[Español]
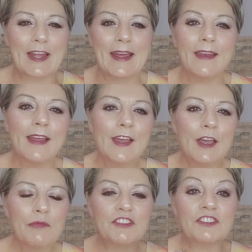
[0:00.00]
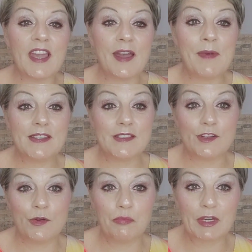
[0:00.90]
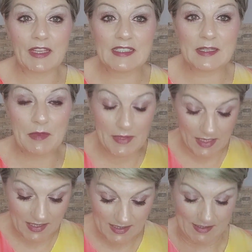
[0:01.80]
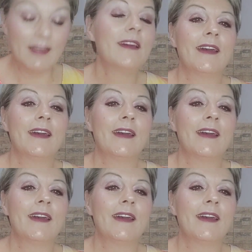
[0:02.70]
canal. Bueno, un día más no, porque si me veis,